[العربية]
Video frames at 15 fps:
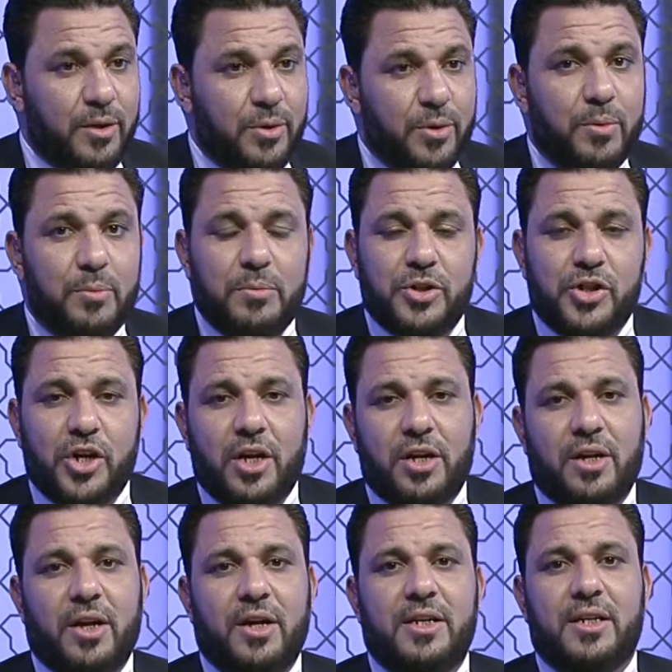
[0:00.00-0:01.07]
اليوم إن شاء
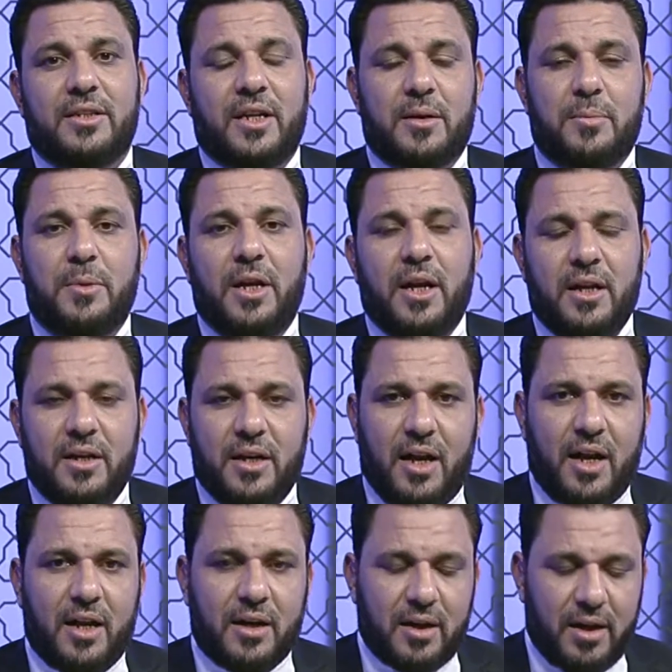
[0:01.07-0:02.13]
الله هي تكملة
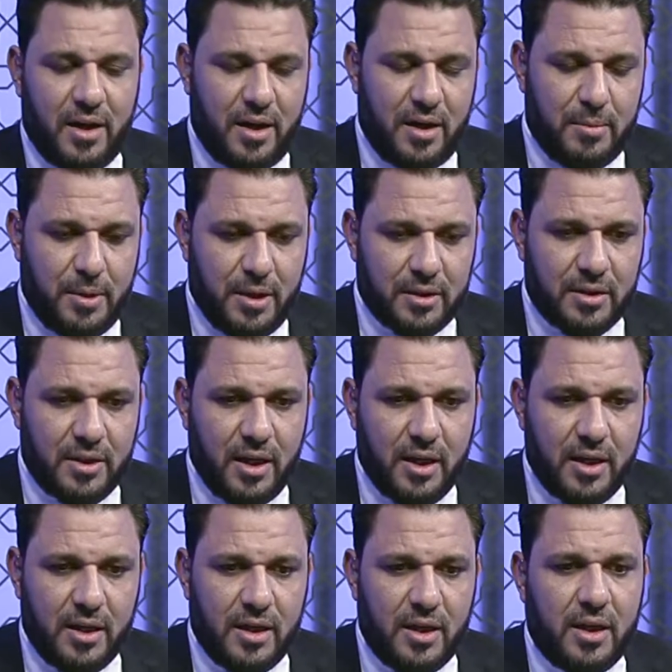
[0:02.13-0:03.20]
للحلقة الماضية
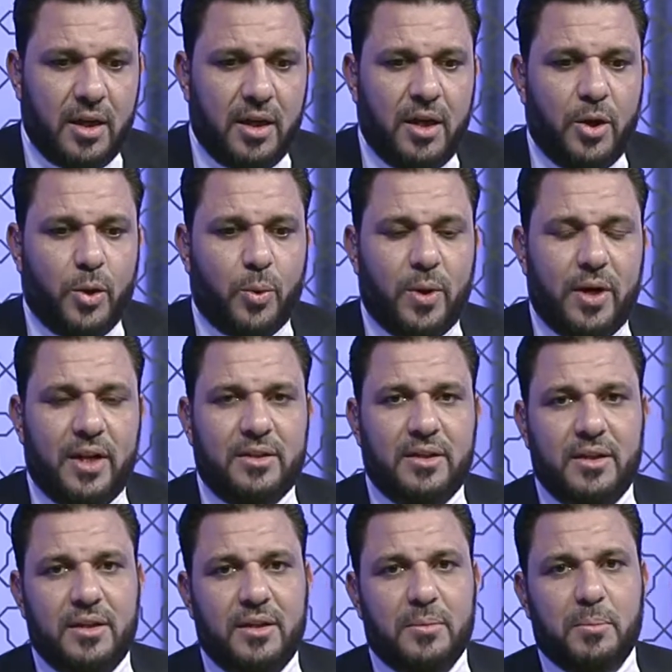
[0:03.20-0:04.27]

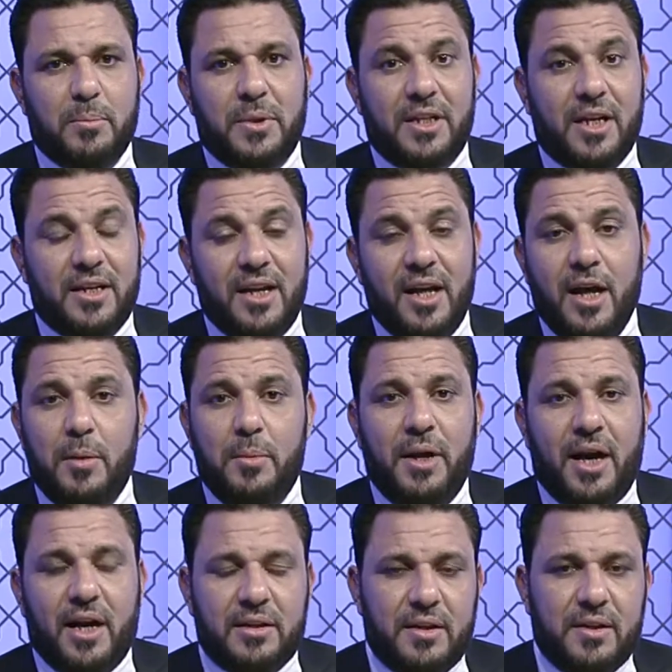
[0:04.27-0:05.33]
والتي بدأناها
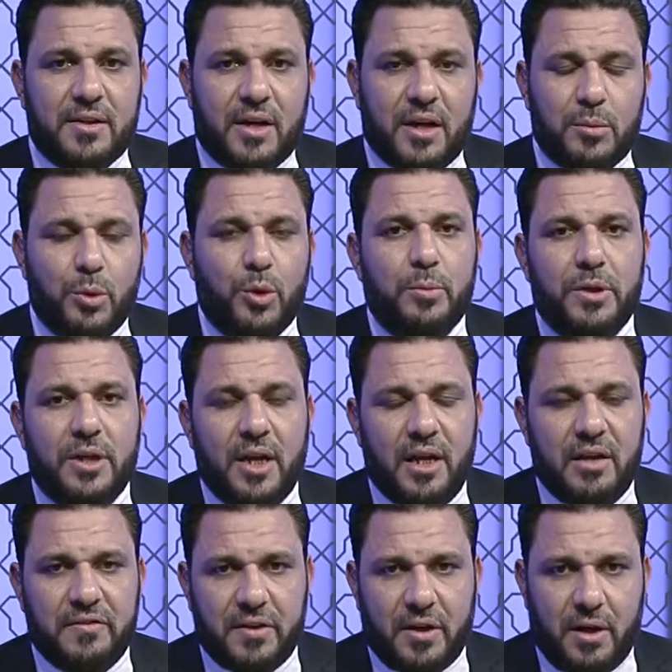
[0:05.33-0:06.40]
بالحديث عن مؤمن
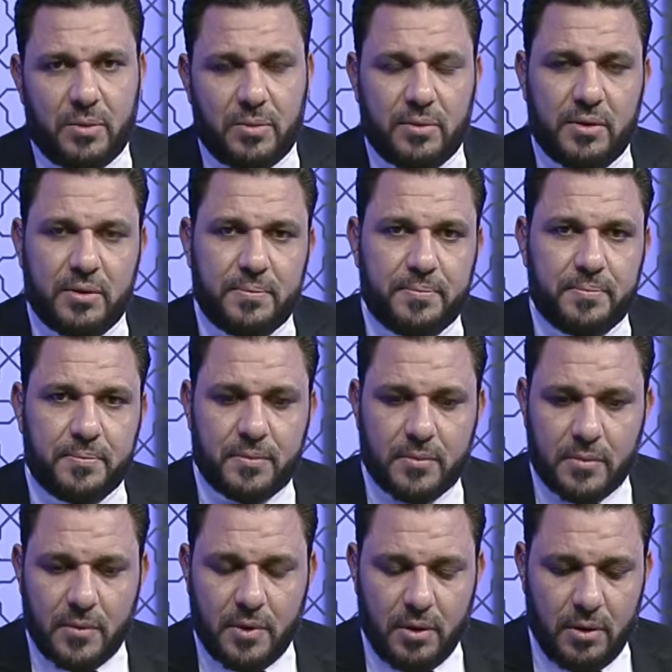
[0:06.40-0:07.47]
آل فرعون
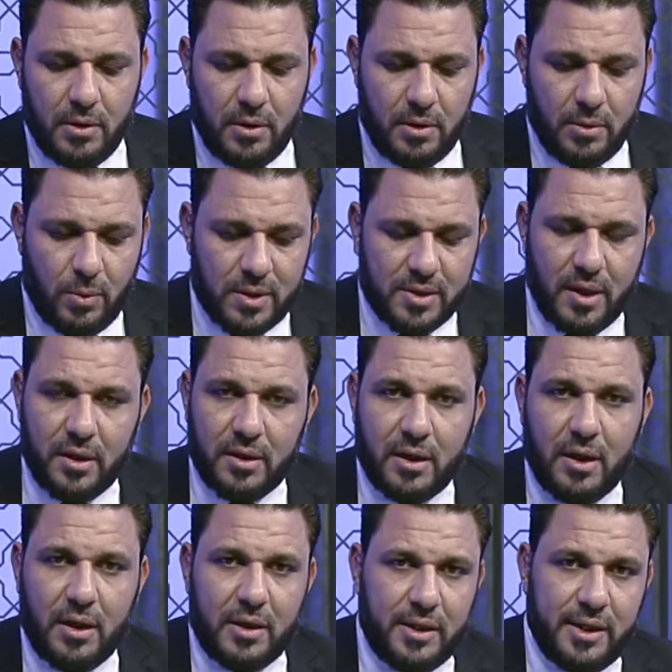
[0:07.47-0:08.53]

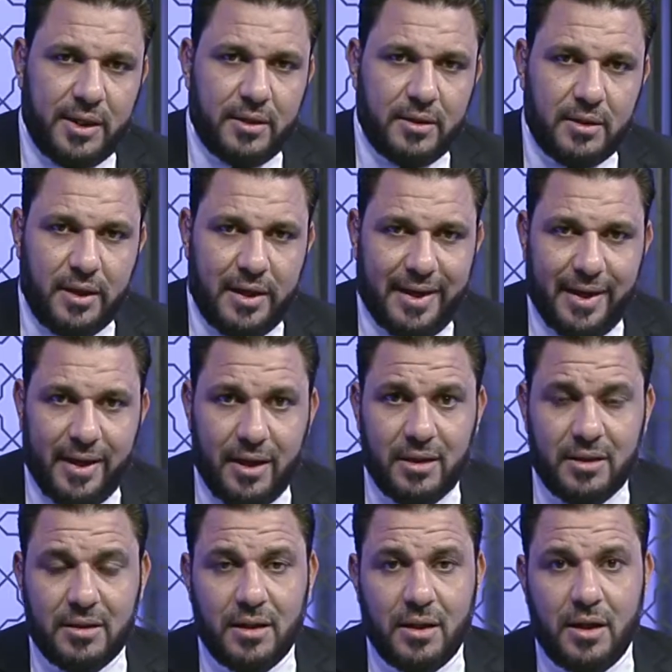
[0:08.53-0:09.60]
وصلنا لأن
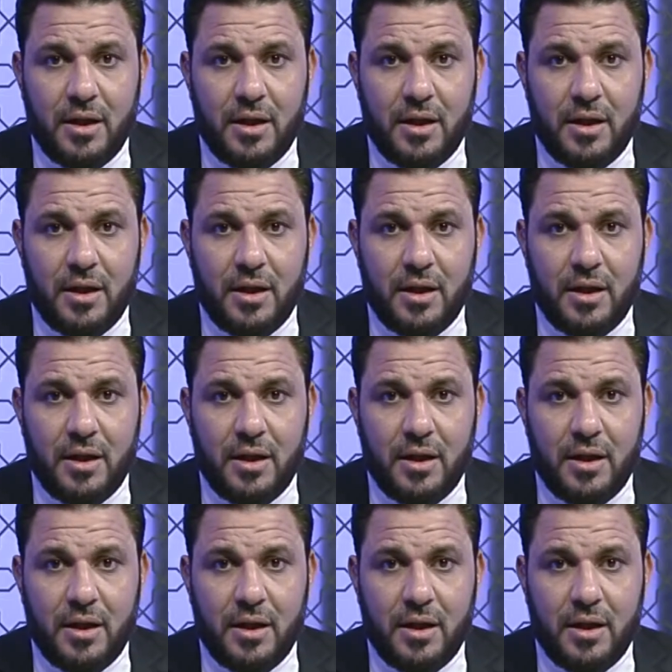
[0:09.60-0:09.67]
الآن